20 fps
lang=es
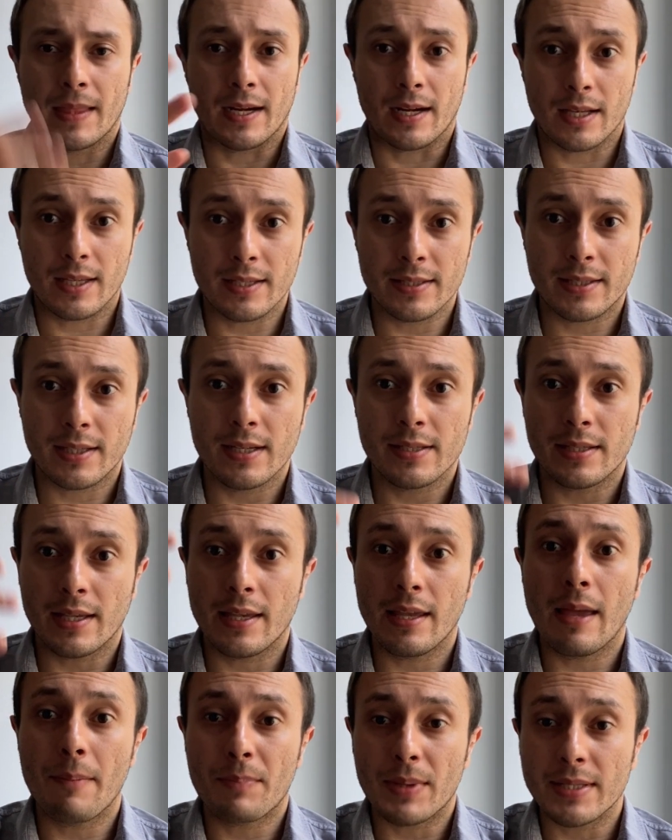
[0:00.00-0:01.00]
registres
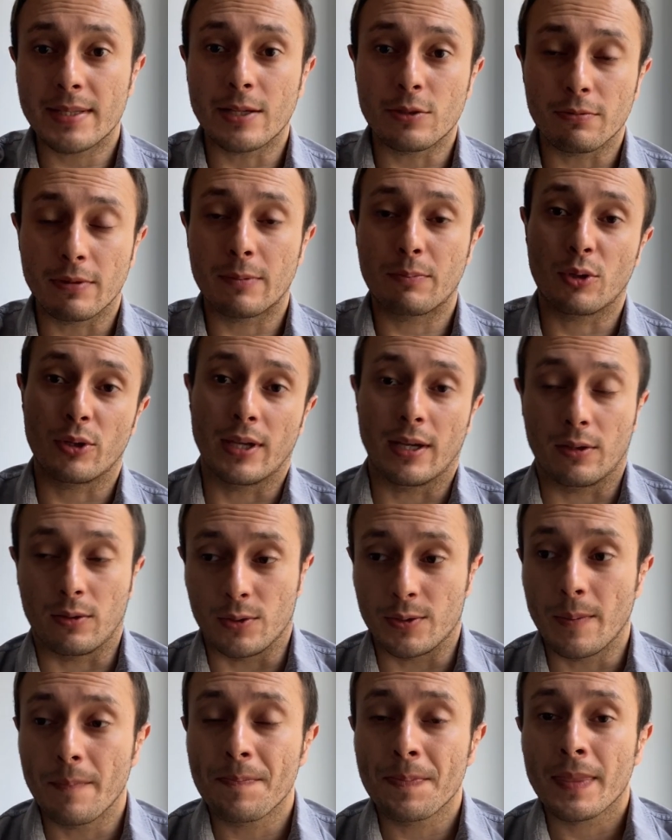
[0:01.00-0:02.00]
y empieza a subir
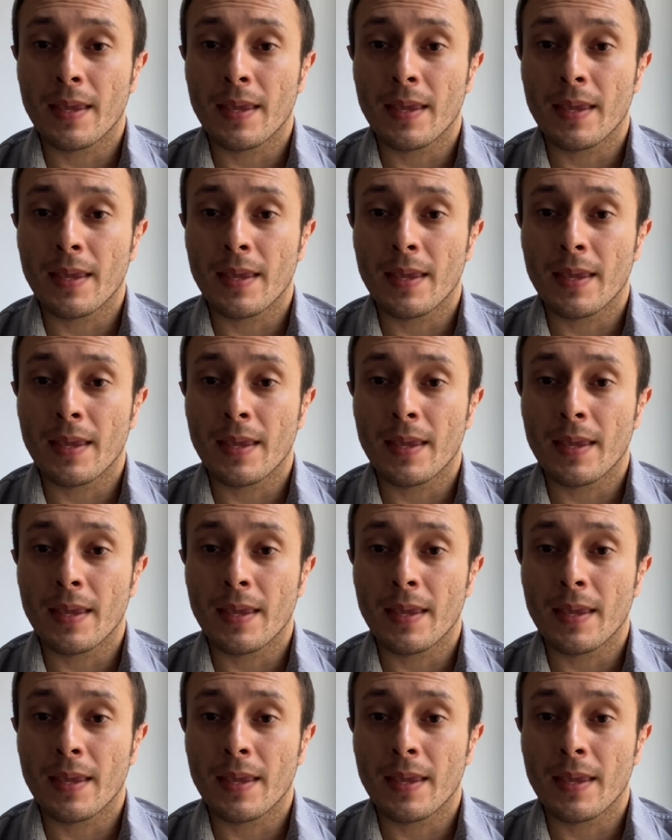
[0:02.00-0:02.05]
proyectos.